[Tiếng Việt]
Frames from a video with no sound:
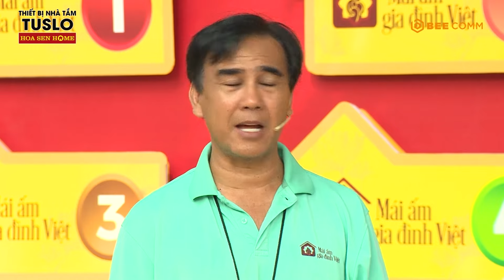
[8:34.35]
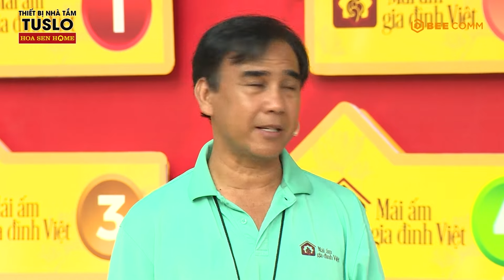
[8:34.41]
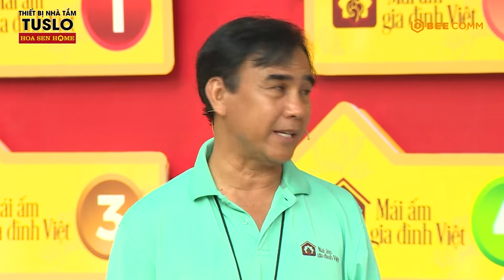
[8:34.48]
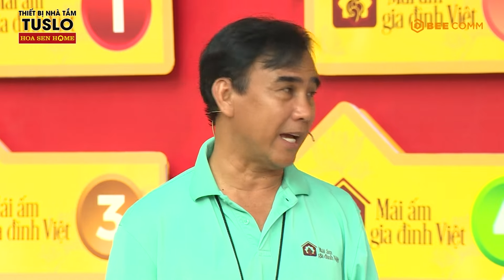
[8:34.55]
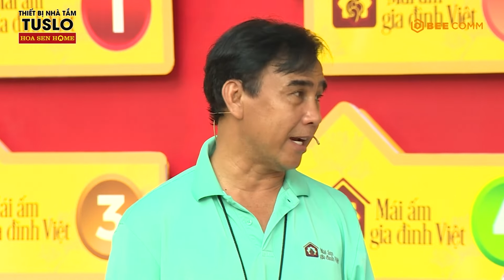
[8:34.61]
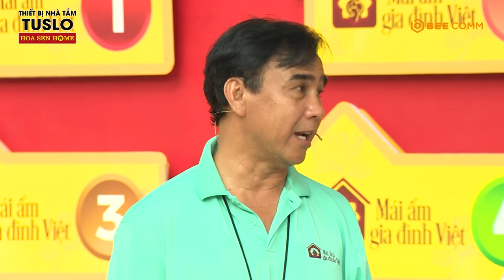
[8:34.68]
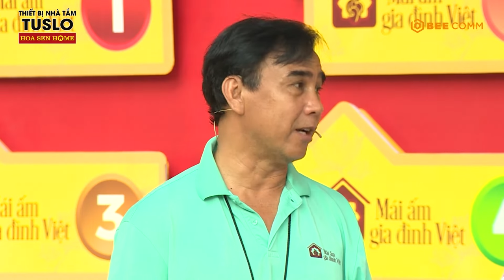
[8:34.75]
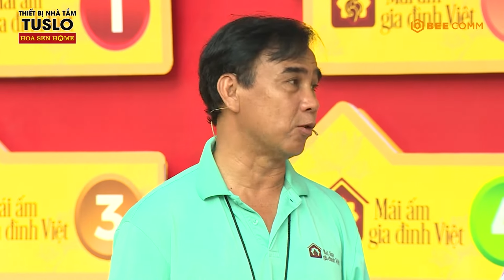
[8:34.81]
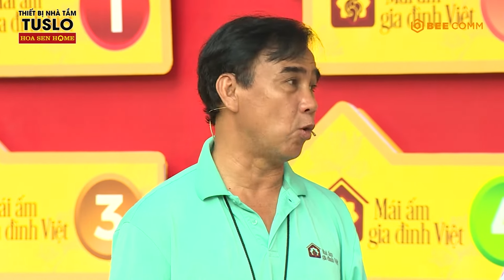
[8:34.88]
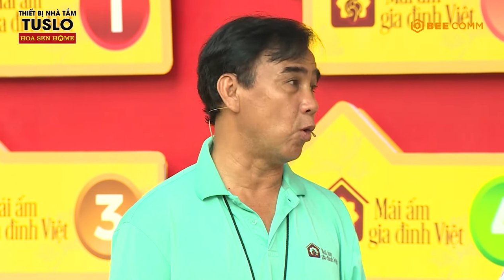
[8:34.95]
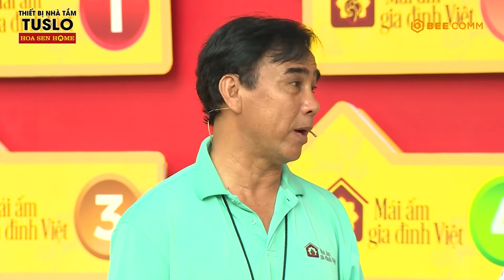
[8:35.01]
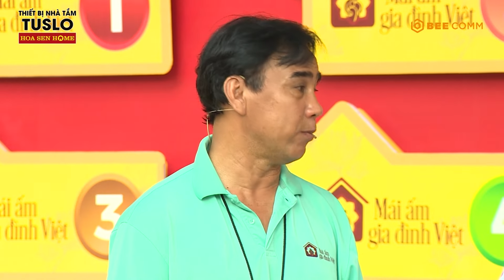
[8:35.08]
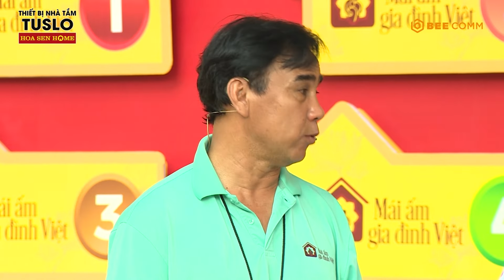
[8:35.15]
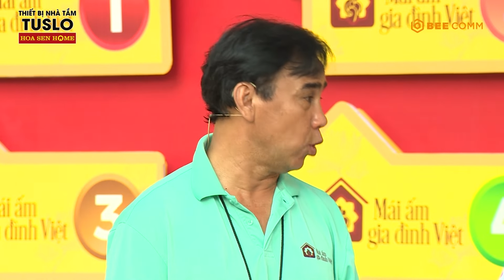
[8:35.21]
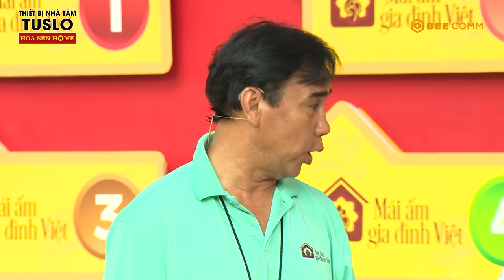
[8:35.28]
gia đình của
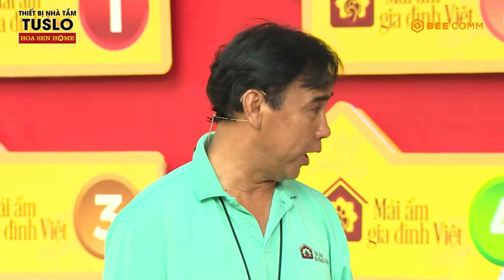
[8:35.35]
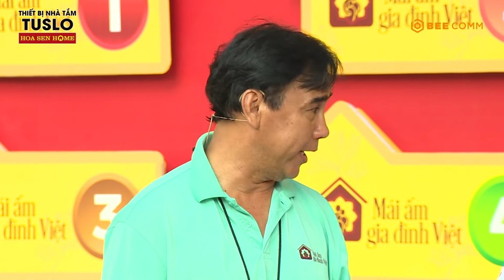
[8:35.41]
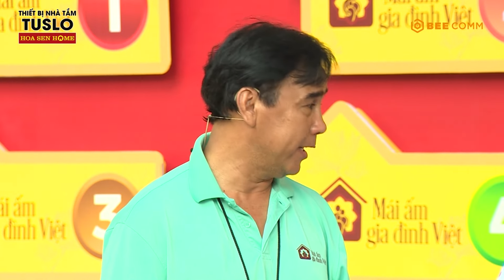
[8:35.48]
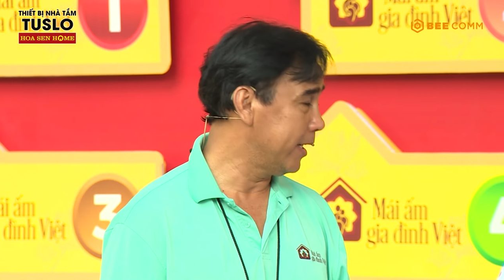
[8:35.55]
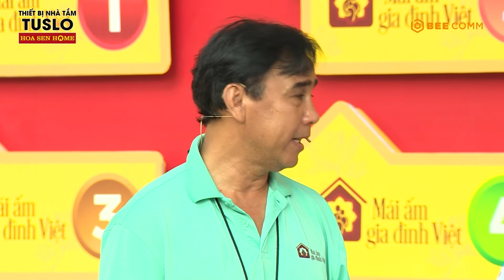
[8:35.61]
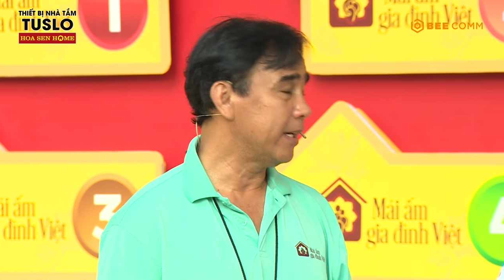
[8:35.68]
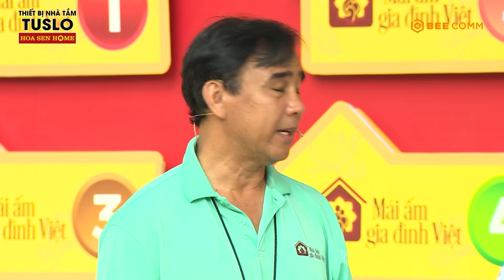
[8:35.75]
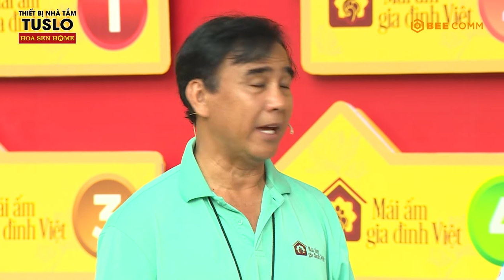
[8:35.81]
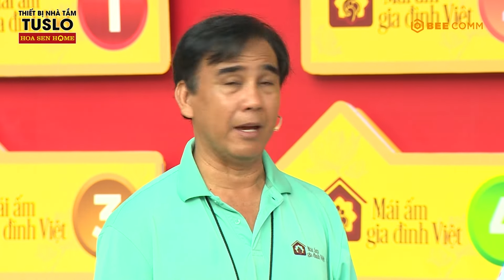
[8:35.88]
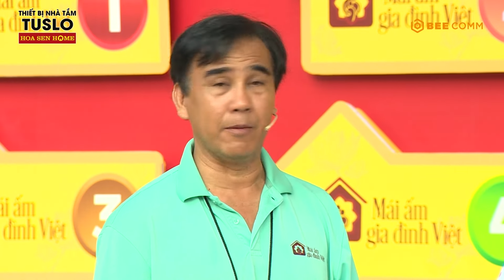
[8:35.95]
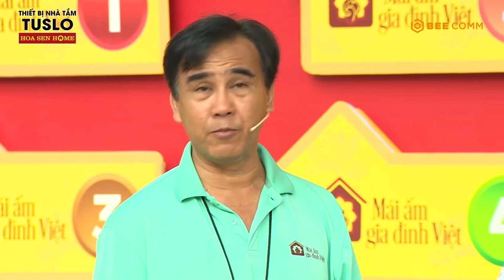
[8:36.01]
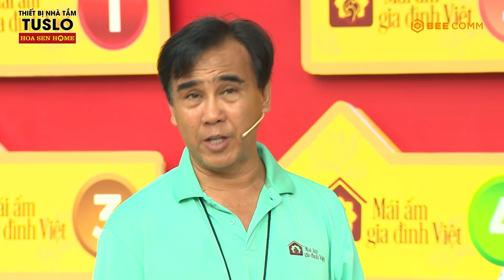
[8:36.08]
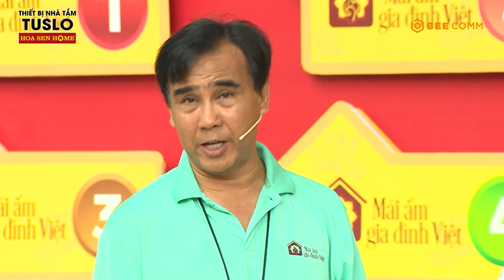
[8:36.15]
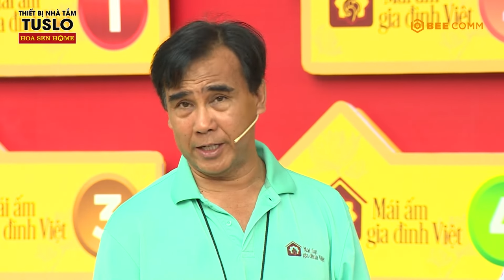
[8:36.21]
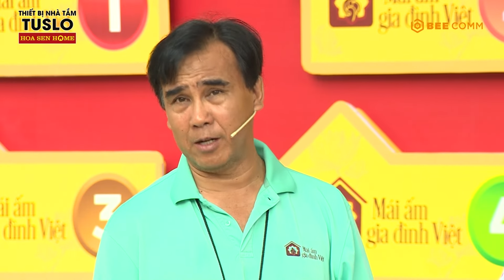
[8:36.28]
em duy em
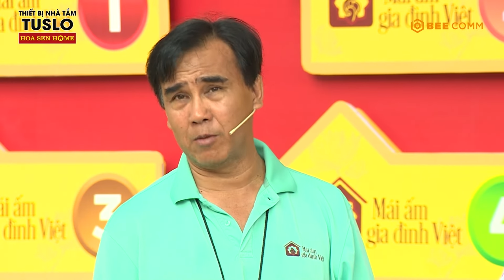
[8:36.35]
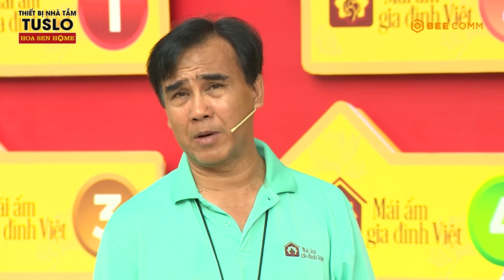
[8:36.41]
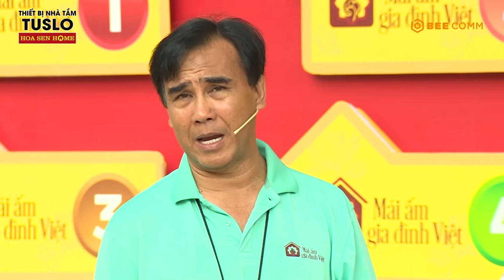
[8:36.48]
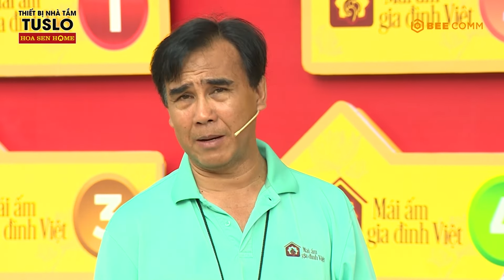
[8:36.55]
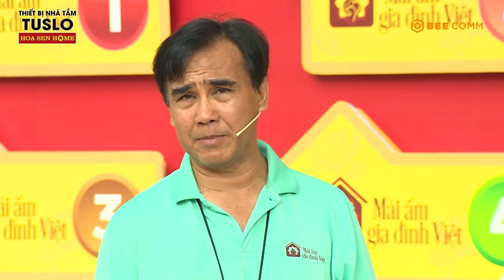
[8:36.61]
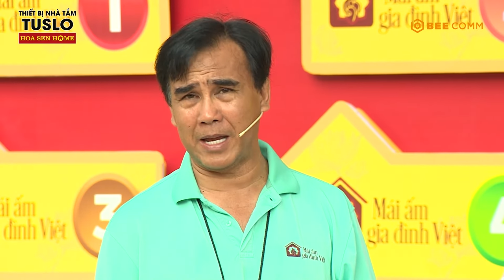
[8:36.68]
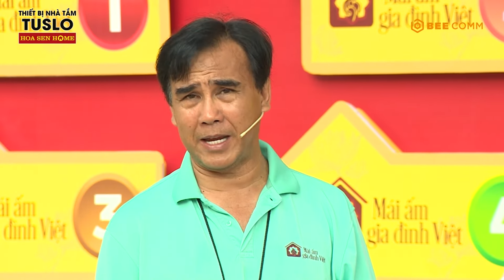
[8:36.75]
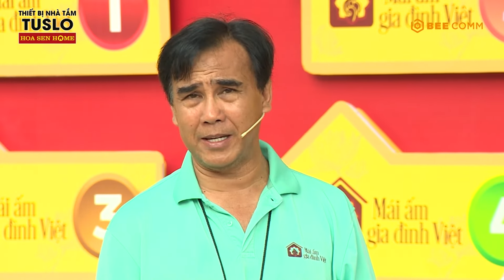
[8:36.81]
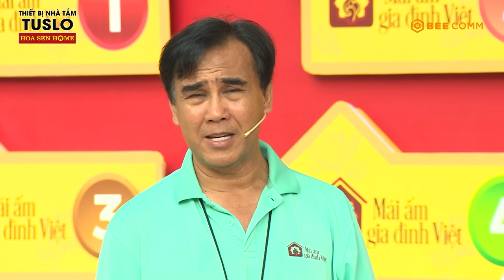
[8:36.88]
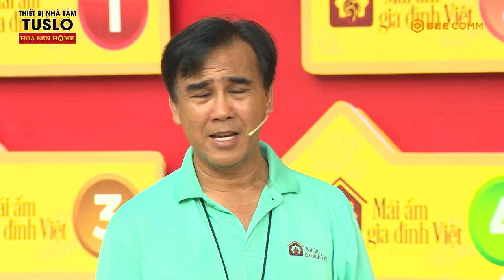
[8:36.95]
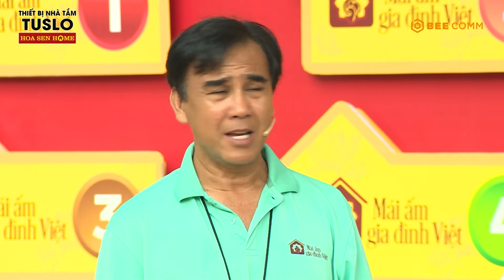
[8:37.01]
nhi trong ngày hôm nay